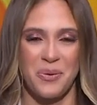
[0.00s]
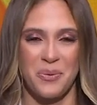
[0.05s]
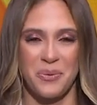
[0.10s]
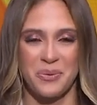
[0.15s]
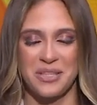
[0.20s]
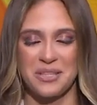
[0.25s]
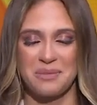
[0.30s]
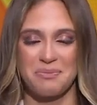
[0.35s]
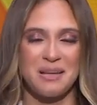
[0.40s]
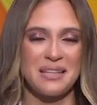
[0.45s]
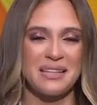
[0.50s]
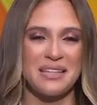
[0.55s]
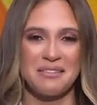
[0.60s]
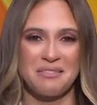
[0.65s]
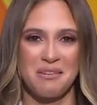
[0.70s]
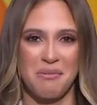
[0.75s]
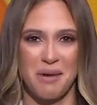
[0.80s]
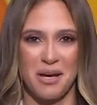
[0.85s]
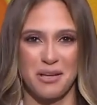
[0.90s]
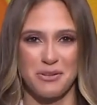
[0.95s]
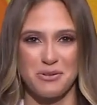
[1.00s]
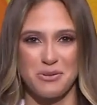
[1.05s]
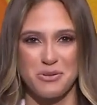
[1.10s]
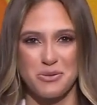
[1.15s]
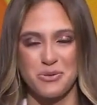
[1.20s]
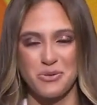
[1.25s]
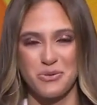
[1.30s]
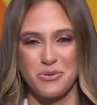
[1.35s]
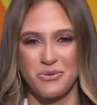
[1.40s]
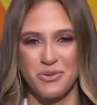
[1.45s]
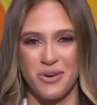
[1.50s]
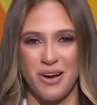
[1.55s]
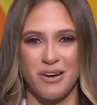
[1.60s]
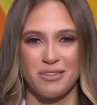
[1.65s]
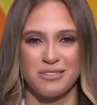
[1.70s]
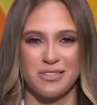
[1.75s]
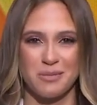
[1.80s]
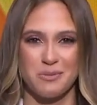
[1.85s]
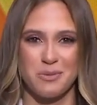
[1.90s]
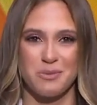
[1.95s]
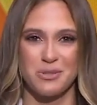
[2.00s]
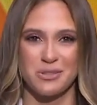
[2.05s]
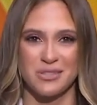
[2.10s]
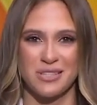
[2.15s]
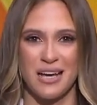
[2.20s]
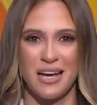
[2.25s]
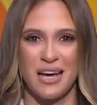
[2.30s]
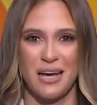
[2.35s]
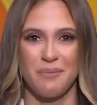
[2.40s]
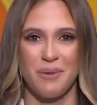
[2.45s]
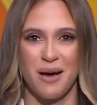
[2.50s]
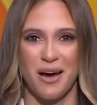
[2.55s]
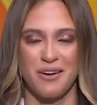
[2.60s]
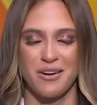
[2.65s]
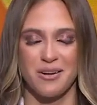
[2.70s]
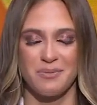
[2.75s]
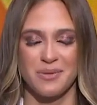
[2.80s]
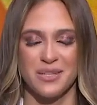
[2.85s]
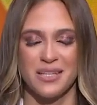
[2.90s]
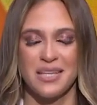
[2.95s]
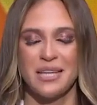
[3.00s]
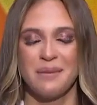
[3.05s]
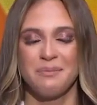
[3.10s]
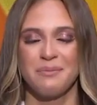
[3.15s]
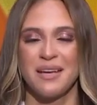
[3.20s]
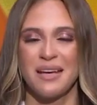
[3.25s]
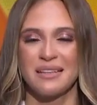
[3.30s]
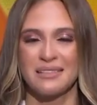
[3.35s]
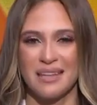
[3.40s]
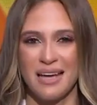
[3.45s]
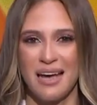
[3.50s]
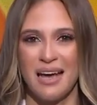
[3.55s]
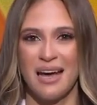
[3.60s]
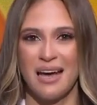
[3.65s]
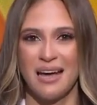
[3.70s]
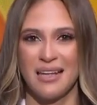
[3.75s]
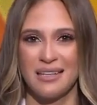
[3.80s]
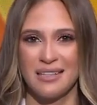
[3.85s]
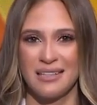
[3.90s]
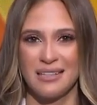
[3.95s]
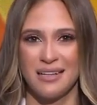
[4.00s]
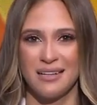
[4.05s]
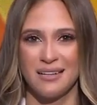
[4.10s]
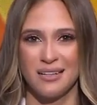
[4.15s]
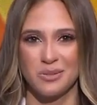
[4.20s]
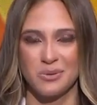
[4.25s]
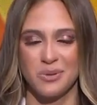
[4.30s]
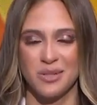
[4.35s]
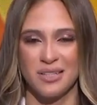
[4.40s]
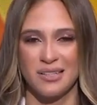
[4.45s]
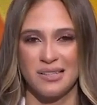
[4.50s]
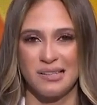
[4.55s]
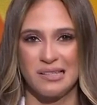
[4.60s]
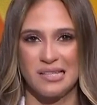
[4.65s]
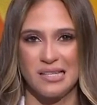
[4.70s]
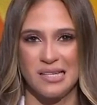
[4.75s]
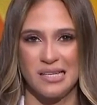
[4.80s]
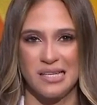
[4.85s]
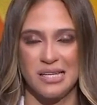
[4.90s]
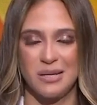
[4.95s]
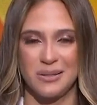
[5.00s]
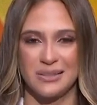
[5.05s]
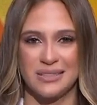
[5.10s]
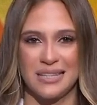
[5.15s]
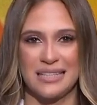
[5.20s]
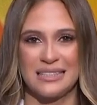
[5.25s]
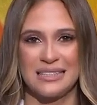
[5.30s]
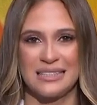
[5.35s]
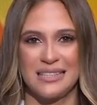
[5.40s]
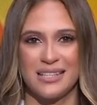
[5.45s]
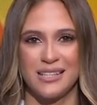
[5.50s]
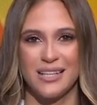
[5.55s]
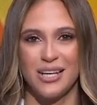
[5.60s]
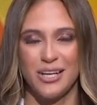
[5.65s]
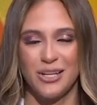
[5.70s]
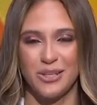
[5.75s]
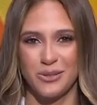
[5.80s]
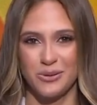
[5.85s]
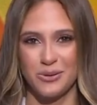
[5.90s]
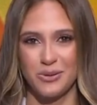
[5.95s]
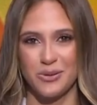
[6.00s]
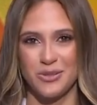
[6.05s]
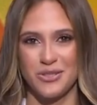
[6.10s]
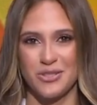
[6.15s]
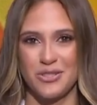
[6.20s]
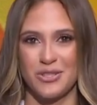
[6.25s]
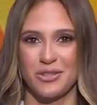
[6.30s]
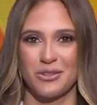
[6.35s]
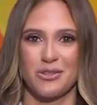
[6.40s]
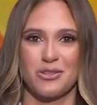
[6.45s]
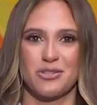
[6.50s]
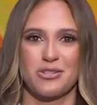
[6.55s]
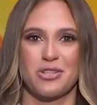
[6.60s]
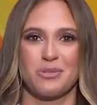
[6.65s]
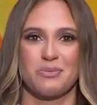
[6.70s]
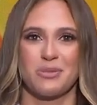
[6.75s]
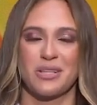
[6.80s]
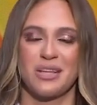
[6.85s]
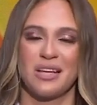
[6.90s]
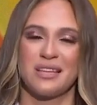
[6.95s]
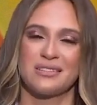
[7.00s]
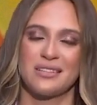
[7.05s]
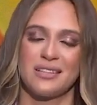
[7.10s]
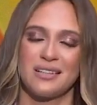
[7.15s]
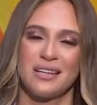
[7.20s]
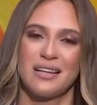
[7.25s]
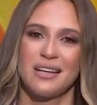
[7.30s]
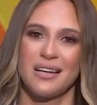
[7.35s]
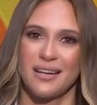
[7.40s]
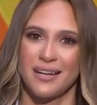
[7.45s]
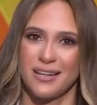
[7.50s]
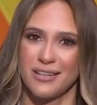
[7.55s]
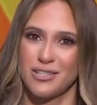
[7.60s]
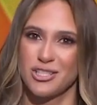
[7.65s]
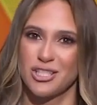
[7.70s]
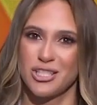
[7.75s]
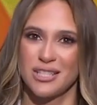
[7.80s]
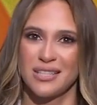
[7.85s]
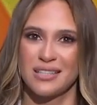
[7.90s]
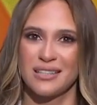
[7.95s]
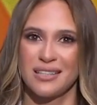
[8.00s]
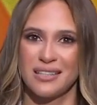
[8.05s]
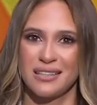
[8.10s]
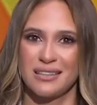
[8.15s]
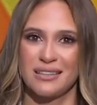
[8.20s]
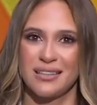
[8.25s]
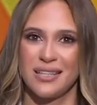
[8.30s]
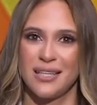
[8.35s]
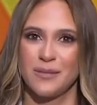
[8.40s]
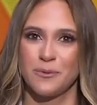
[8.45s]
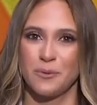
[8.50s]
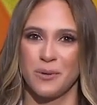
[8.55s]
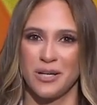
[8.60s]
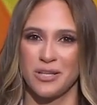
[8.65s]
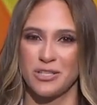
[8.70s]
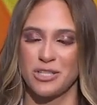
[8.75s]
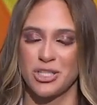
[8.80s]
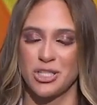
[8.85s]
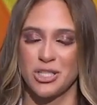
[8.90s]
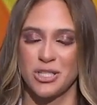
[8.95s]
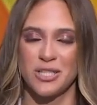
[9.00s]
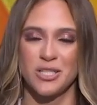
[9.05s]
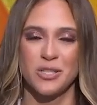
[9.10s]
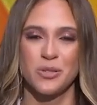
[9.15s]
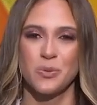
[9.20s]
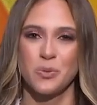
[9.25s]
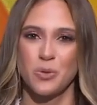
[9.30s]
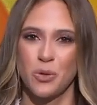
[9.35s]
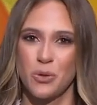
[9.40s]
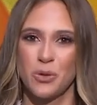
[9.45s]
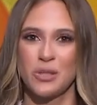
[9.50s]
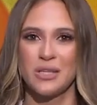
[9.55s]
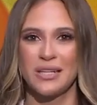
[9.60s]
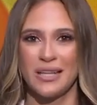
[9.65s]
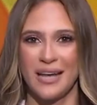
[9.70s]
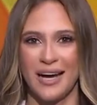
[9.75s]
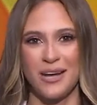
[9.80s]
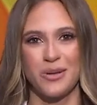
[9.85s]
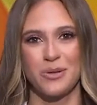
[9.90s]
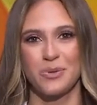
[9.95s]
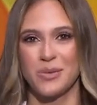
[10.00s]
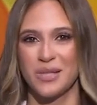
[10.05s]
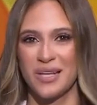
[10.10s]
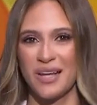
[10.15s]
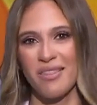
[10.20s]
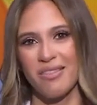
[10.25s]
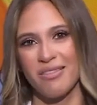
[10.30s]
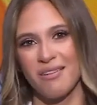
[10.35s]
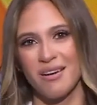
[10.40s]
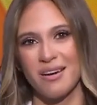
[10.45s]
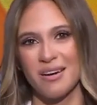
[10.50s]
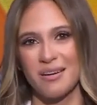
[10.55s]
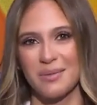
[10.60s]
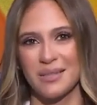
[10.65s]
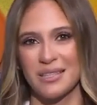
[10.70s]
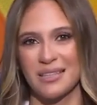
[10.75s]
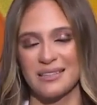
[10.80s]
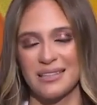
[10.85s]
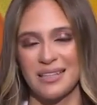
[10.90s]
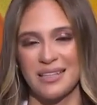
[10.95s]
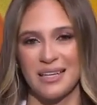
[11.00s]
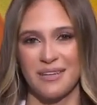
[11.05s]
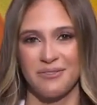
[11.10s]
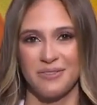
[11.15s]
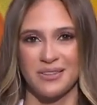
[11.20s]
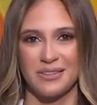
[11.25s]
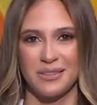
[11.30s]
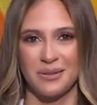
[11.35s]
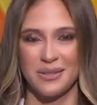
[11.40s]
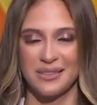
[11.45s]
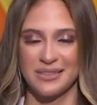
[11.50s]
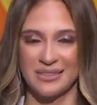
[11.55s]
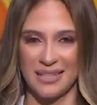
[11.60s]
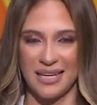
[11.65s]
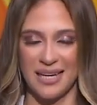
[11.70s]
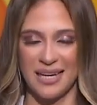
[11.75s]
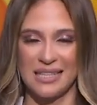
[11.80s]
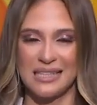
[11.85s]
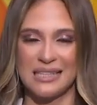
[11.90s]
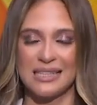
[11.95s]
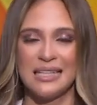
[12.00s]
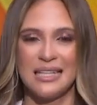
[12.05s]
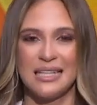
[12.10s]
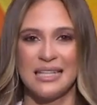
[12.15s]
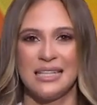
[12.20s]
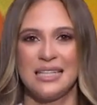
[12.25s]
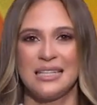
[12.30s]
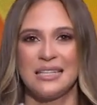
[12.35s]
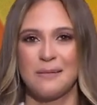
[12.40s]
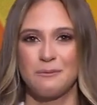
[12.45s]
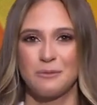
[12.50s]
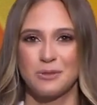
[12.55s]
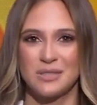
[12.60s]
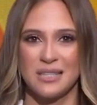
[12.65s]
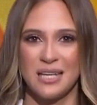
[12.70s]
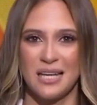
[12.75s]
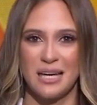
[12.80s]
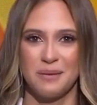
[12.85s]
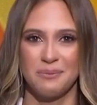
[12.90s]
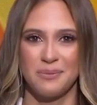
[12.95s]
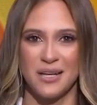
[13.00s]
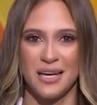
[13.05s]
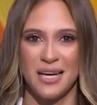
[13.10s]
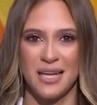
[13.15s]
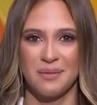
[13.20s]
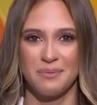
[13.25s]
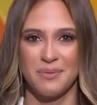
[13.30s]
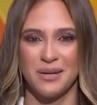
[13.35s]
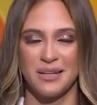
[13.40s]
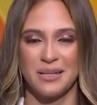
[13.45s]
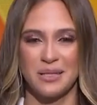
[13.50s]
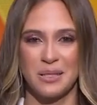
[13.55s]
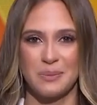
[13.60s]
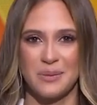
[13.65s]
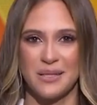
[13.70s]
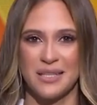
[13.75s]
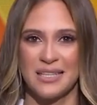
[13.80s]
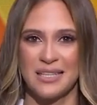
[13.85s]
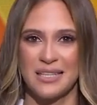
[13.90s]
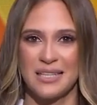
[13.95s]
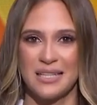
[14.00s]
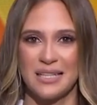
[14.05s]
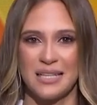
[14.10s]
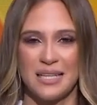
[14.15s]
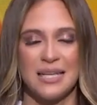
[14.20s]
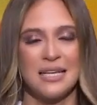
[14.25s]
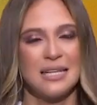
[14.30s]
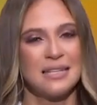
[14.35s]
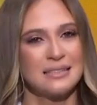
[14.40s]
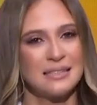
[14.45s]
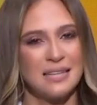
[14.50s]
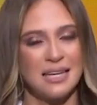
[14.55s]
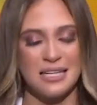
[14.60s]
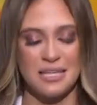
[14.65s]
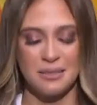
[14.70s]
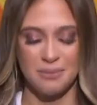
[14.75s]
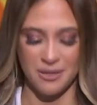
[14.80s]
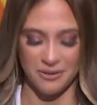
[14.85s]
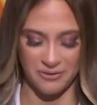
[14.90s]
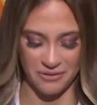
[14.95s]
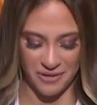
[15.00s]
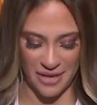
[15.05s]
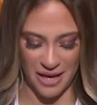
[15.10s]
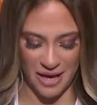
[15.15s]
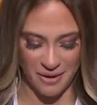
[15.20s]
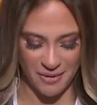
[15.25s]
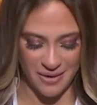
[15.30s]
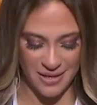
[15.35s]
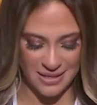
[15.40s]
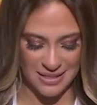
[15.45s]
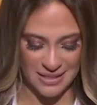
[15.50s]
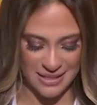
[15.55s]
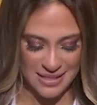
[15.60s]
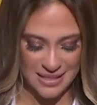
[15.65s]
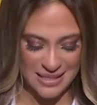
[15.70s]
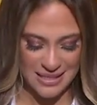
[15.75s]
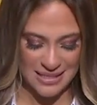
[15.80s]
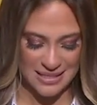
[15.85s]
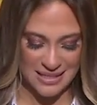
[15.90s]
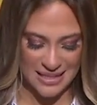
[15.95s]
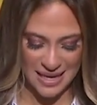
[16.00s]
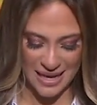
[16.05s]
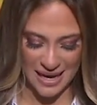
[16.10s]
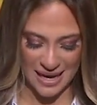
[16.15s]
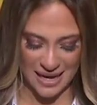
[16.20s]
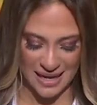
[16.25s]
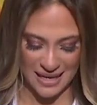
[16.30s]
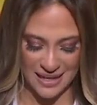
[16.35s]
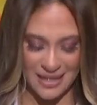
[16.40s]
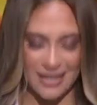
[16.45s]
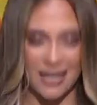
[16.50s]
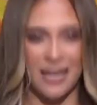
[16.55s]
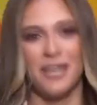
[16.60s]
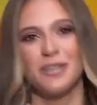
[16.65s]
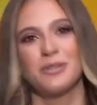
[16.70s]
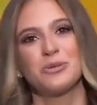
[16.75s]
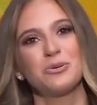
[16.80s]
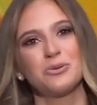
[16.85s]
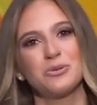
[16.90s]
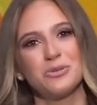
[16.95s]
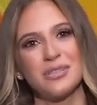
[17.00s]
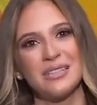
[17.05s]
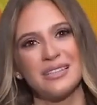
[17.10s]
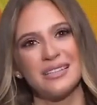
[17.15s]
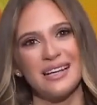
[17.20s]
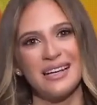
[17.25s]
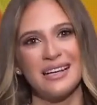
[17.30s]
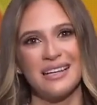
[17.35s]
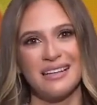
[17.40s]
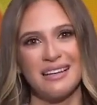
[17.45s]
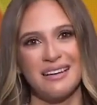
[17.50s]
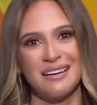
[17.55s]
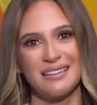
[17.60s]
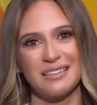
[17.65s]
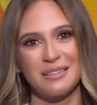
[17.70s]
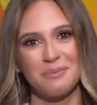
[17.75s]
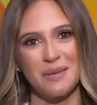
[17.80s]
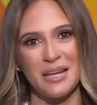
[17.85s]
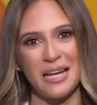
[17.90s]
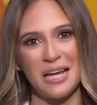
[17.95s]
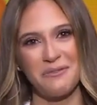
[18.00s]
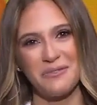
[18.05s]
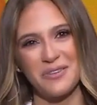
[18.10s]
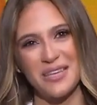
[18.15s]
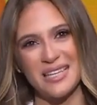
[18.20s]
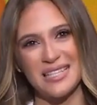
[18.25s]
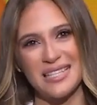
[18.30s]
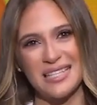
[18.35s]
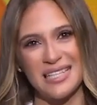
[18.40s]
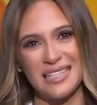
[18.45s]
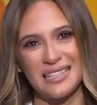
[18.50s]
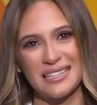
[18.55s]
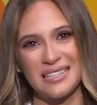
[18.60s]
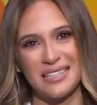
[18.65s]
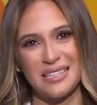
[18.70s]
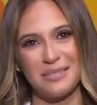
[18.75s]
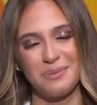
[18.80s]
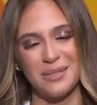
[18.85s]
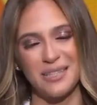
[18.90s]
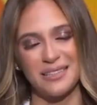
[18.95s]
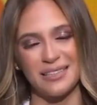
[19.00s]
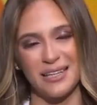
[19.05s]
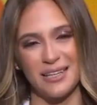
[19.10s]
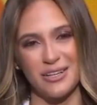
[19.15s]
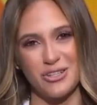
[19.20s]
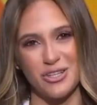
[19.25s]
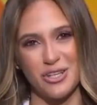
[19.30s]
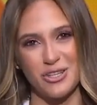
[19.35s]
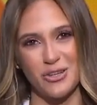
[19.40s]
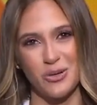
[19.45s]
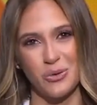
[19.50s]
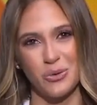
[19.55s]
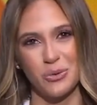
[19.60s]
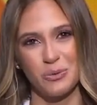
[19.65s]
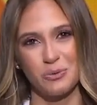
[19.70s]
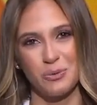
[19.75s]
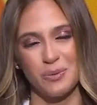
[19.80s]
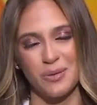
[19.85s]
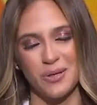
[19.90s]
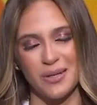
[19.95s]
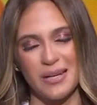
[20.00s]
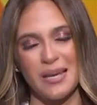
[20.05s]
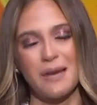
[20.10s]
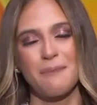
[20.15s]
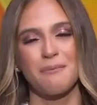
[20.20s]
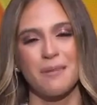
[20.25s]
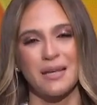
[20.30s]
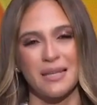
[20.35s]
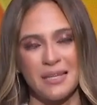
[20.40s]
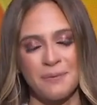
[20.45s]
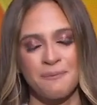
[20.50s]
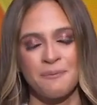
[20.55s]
ونتمنى طبعا نشوف اكتر من منتخب عربي بيتاهل الى الادوار الاقصائيه وتحديدا لدور ال 16 من قطر 2022 وكل الاعين والانظار بتتجه في التوقيت الحالي الى المنتخب المنتخب المغربي اللي تقريبا في حوالي ساعة هيكون داخل ارض الملعب في استاد البيت علشان يخوض مباراة هامة ليه